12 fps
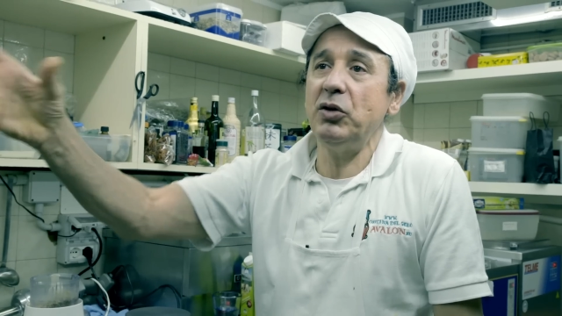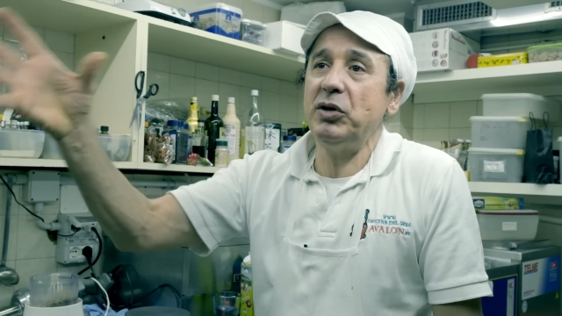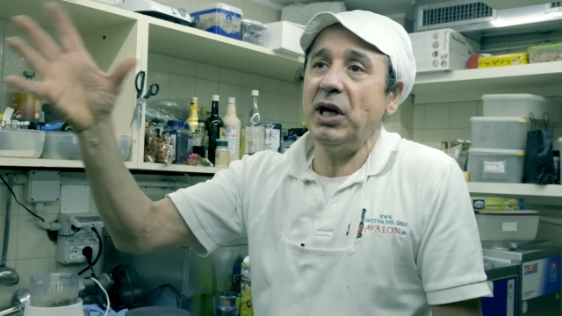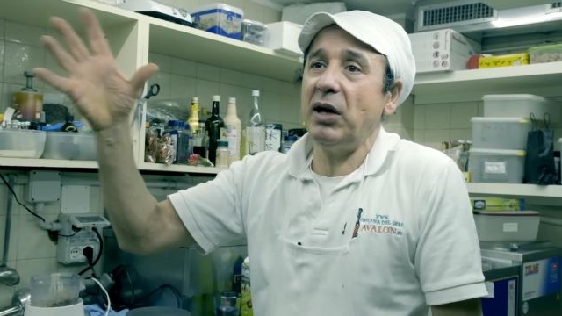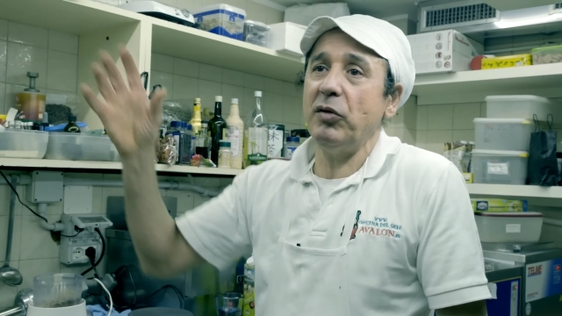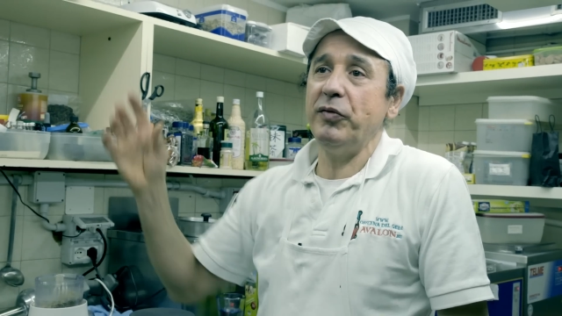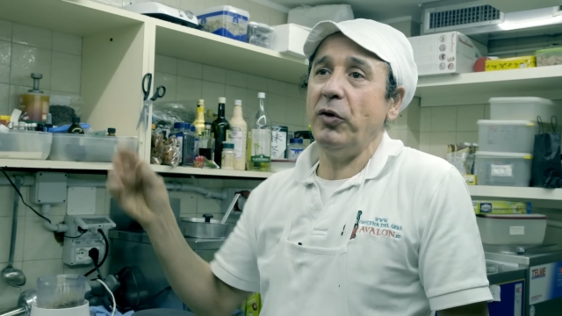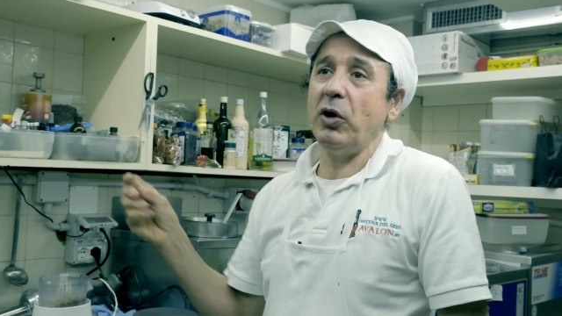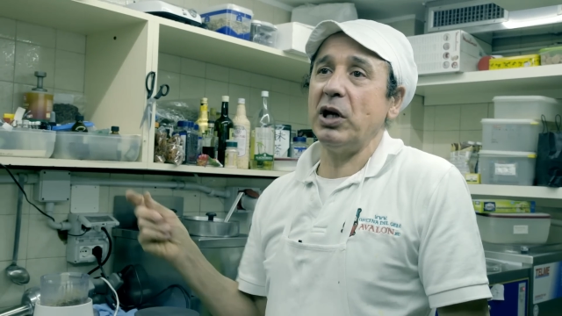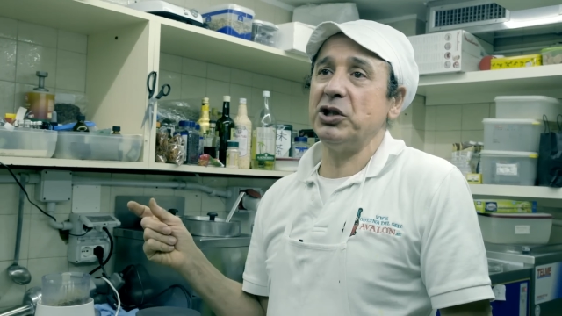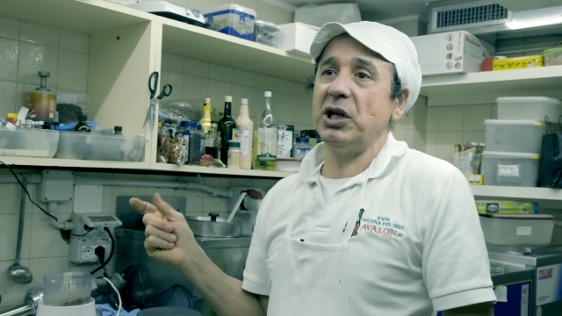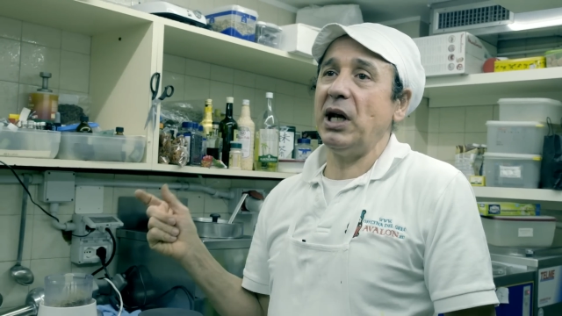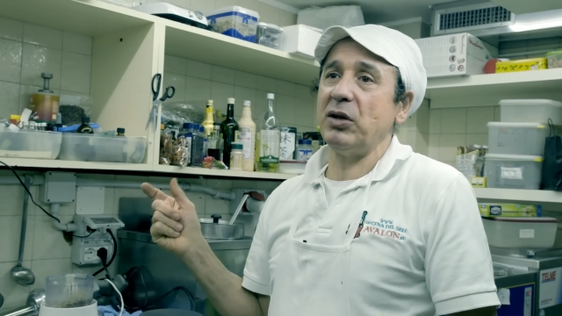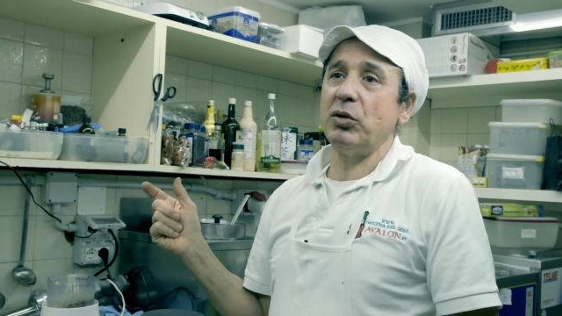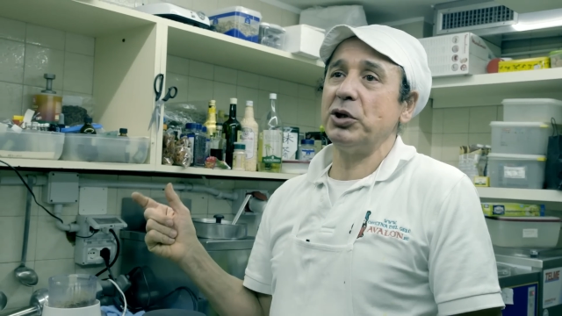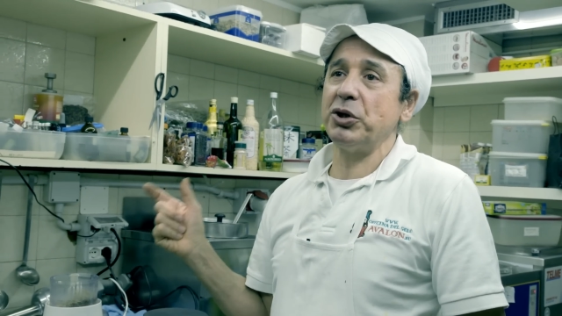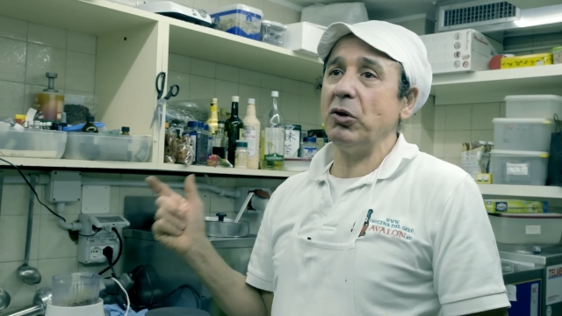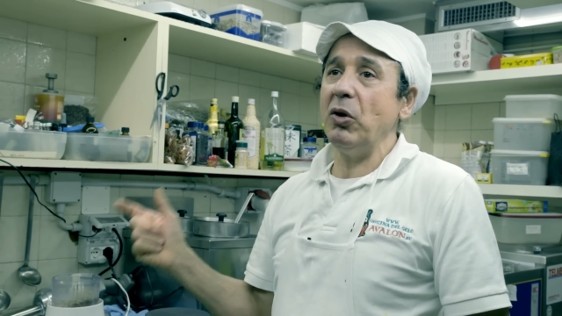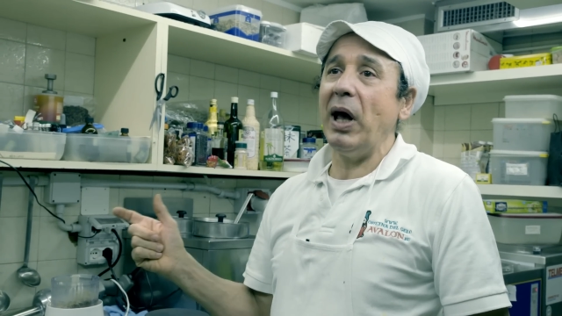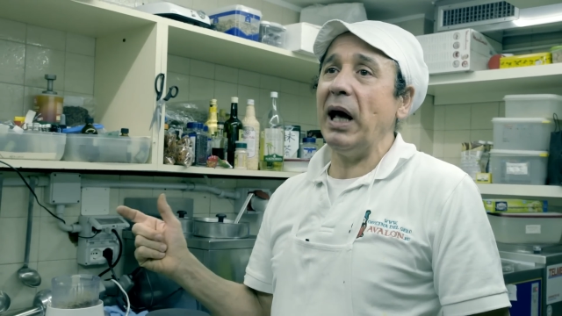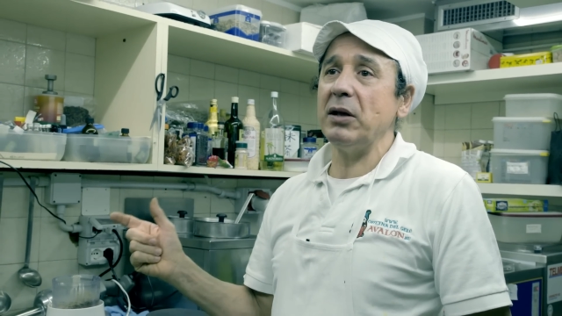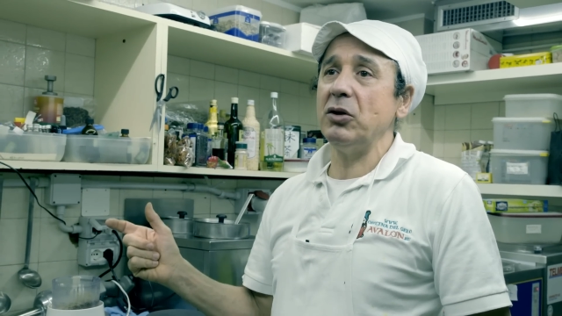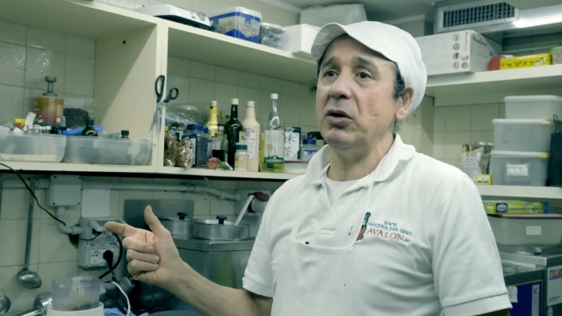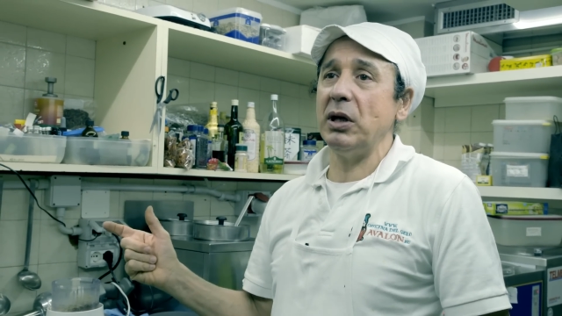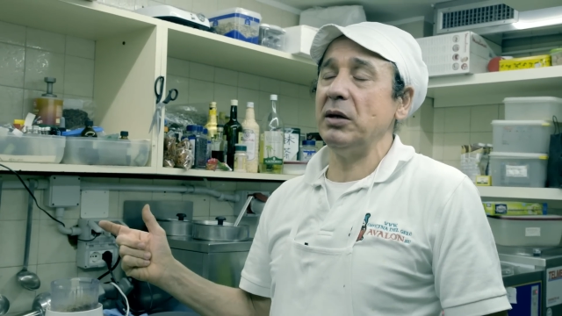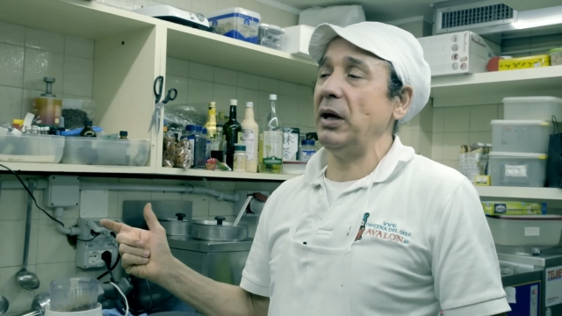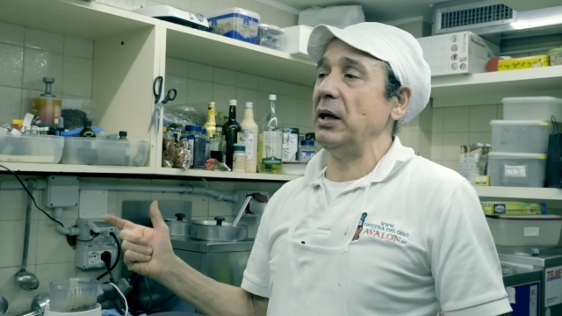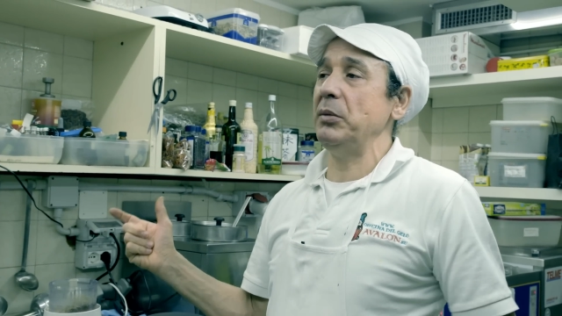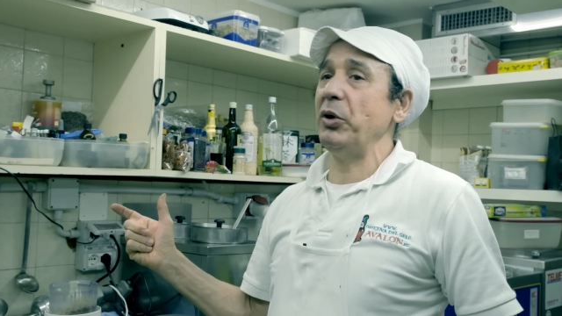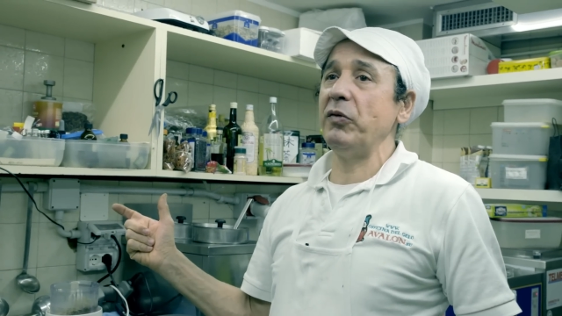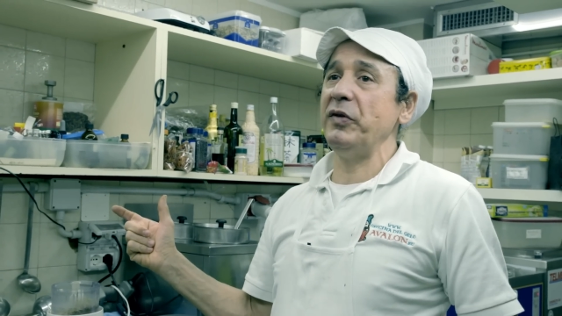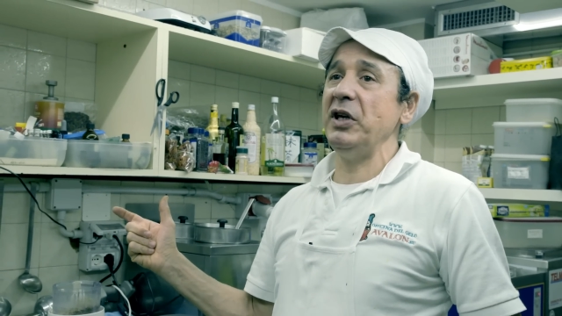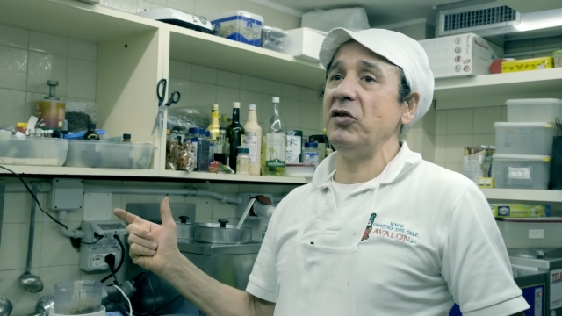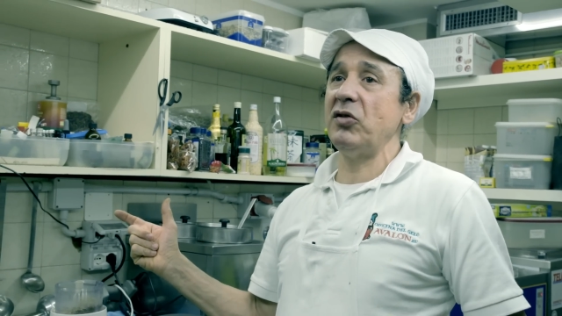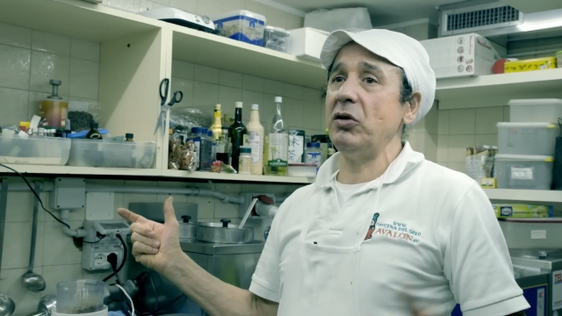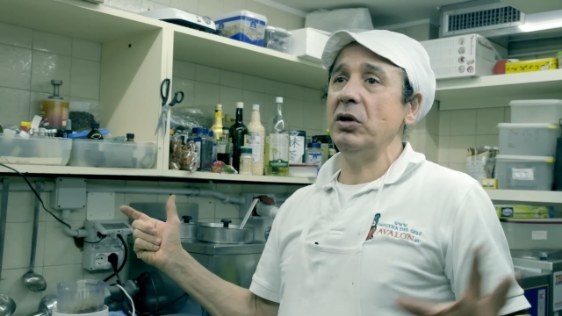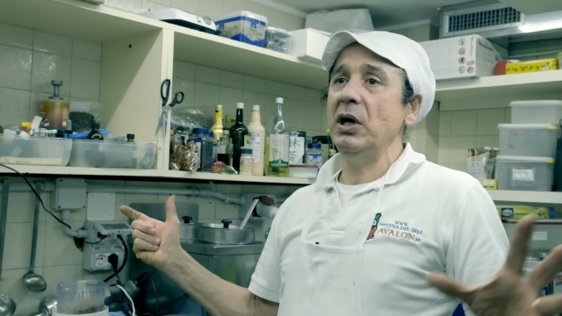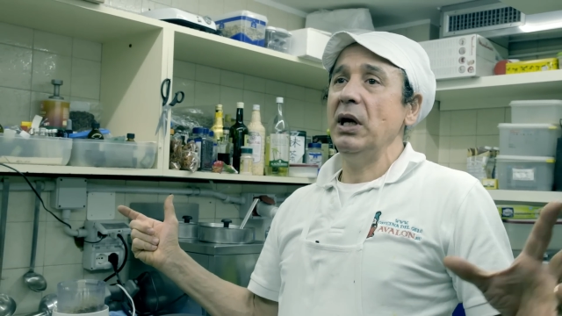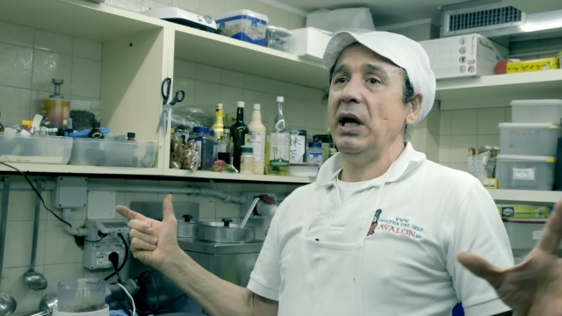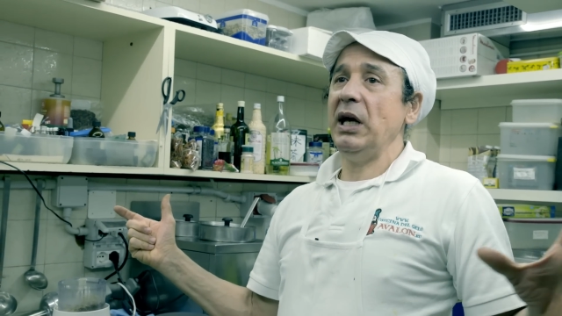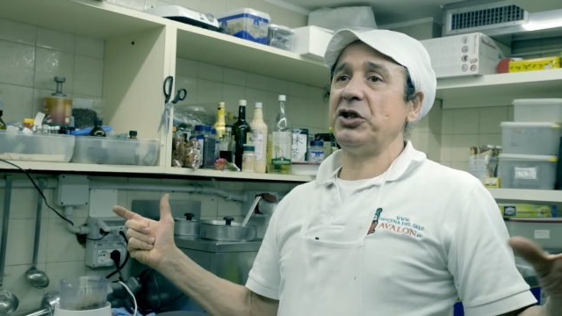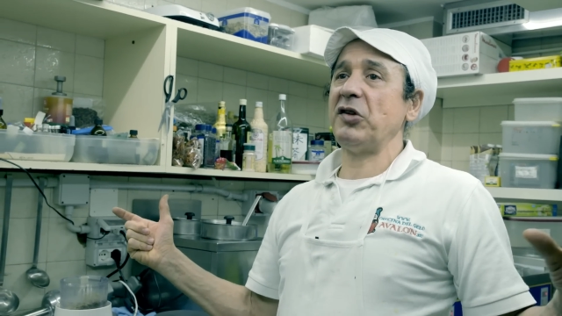io tiravo fuori il gelato al cioccolato, all'improvviso è eh,